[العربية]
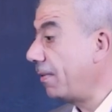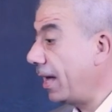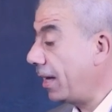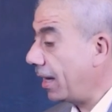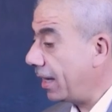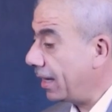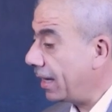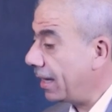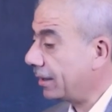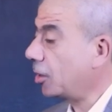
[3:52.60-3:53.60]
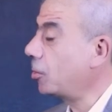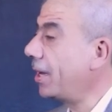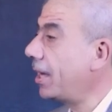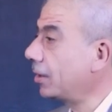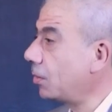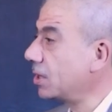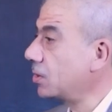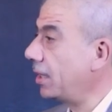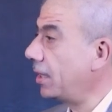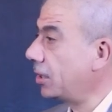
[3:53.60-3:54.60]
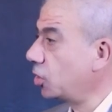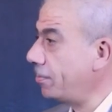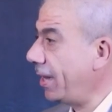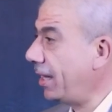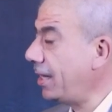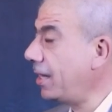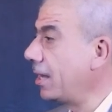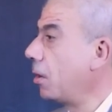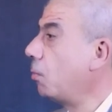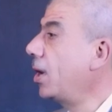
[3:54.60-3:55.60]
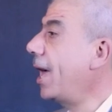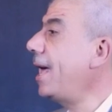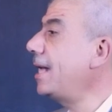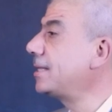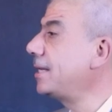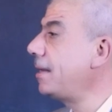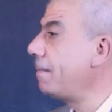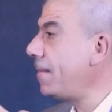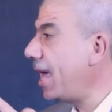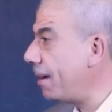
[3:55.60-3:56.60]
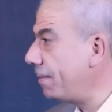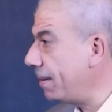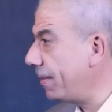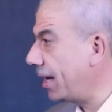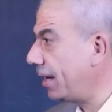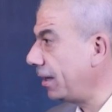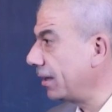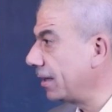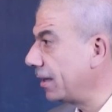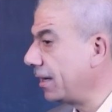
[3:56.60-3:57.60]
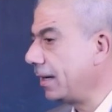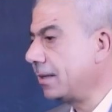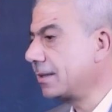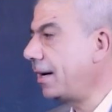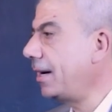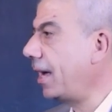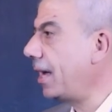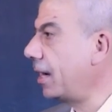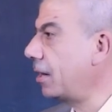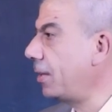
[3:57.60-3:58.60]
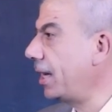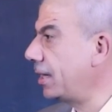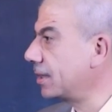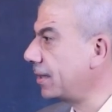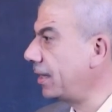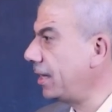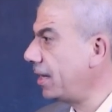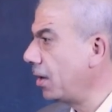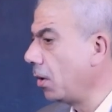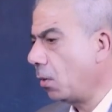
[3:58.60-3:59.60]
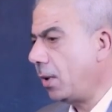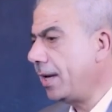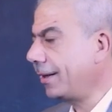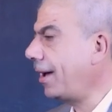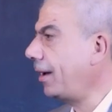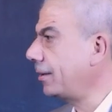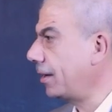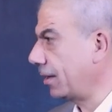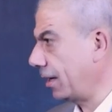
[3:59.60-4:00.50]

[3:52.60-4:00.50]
فتطبيقات التواصل الاجتماعي منحازة 100% لصالح الرواية الإسرائيلية وهي تحضر